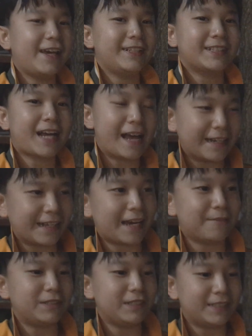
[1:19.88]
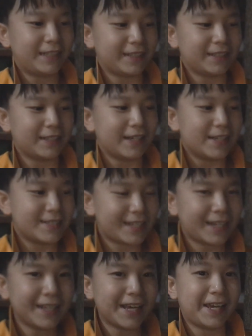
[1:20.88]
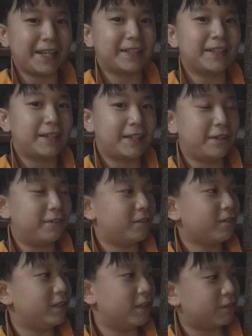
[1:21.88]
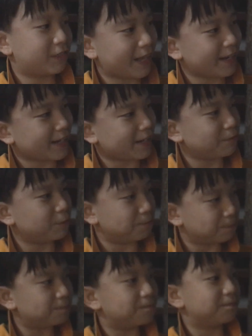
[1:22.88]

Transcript: ่นกันนะครับ ชื่อจริงชนะเดชเขียวเขียวเซนนะครับผมโอ้โห